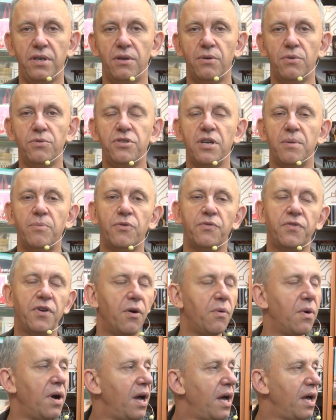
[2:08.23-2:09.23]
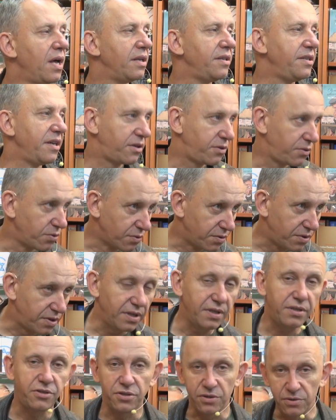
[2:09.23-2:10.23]
I ludzie mówią,
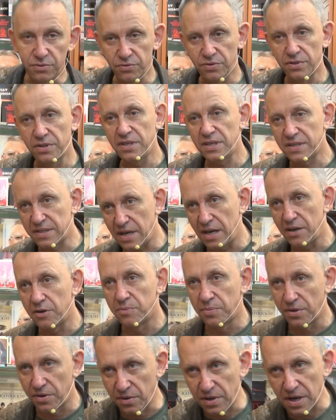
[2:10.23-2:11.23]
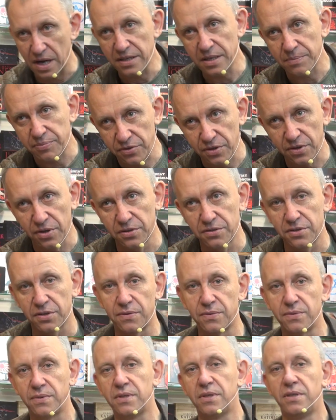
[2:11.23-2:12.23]
niektórzy, ci, którzy nie znają bloga, nie
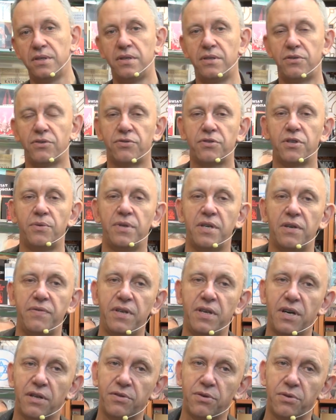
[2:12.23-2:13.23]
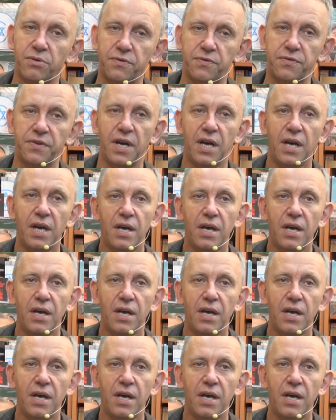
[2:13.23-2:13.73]
przychodzą do Szkoły Nawigatorów